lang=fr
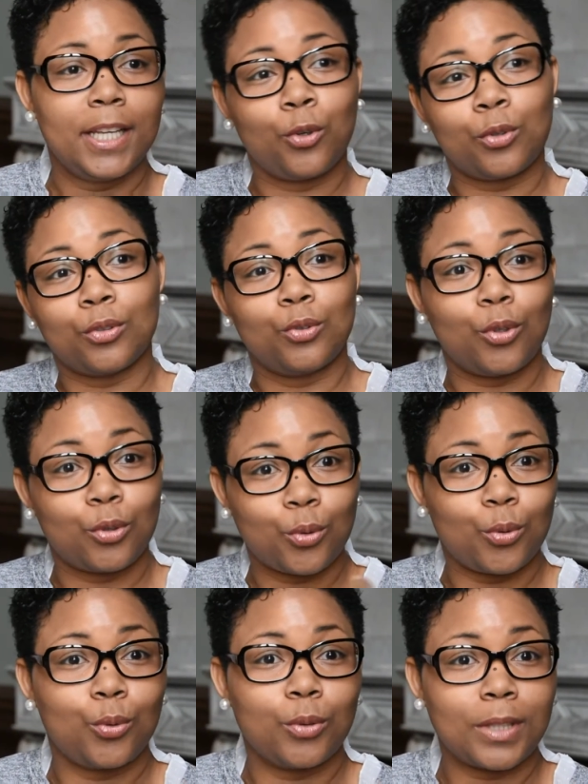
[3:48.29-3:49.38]
Et donc
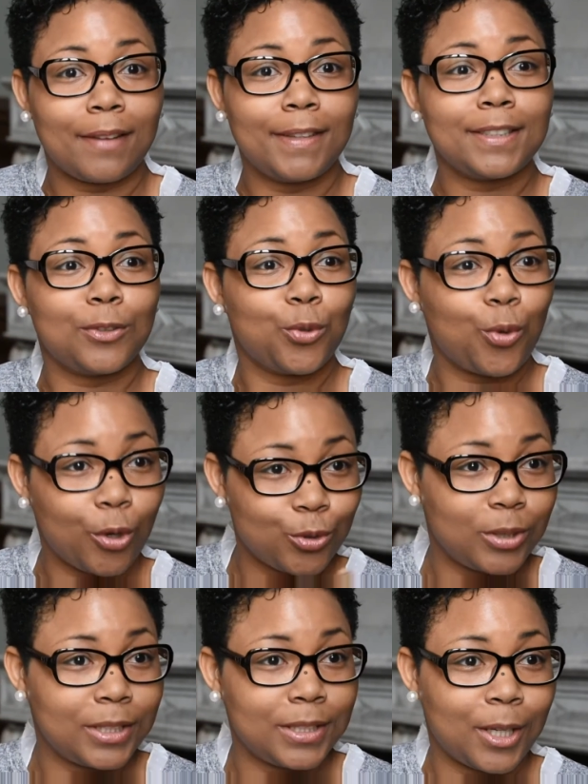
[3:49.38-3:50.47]
notre travail, c'est de
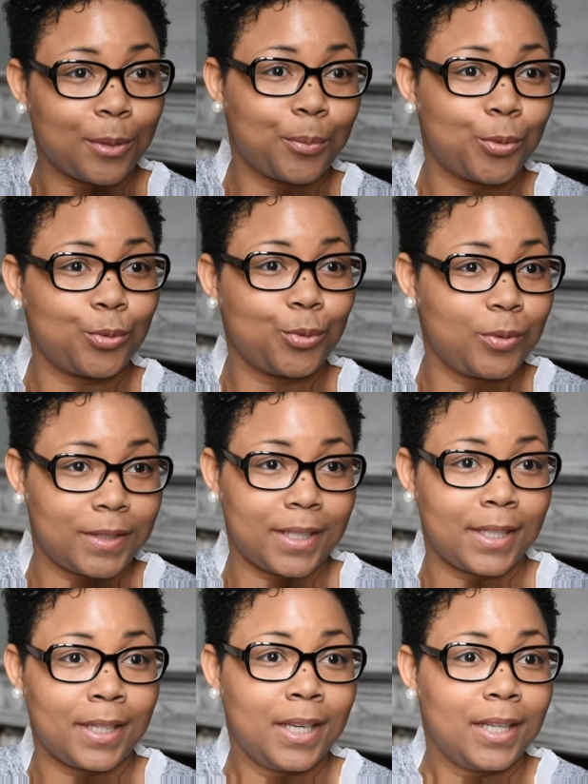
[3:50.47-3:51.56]
coordonner un peu tous
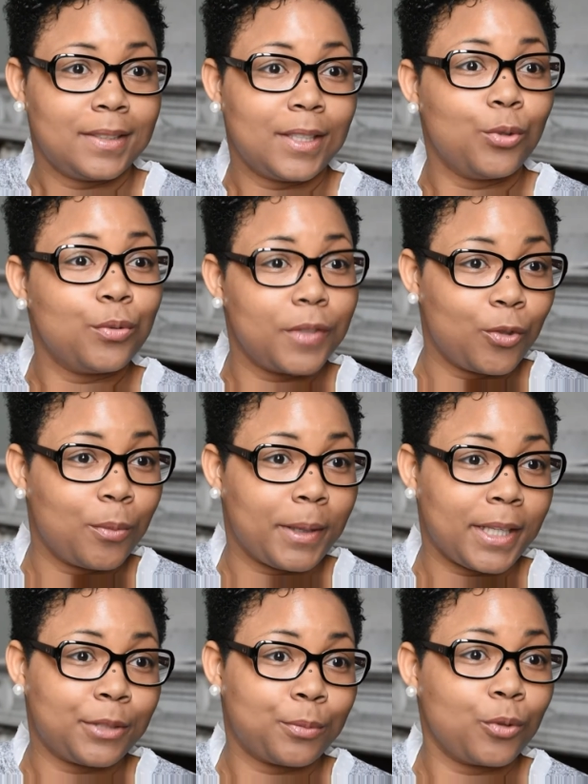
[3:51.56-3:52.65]
ces, leviers de
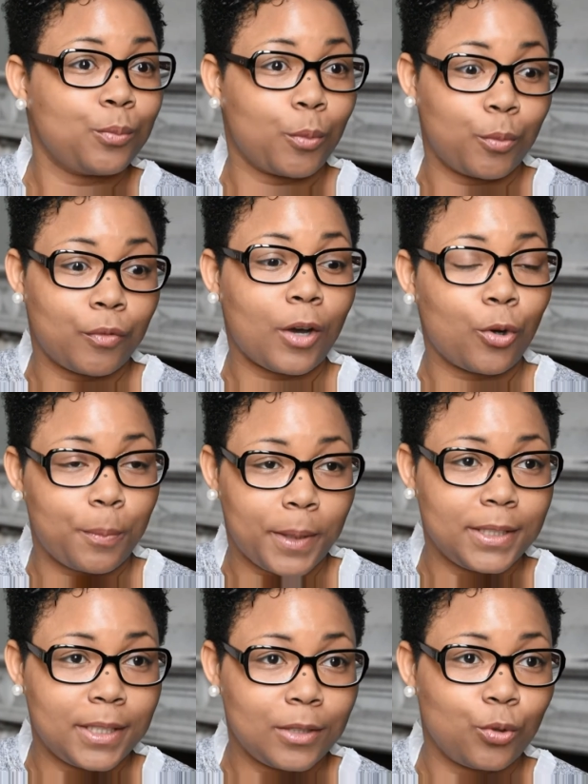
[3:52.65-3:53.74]
management pour pouvoir
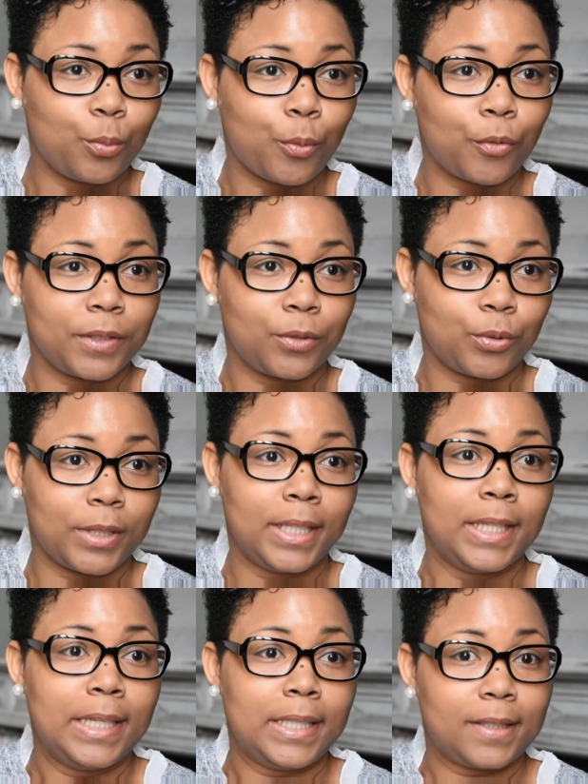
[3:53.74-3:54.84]
accompagner nos professionnels.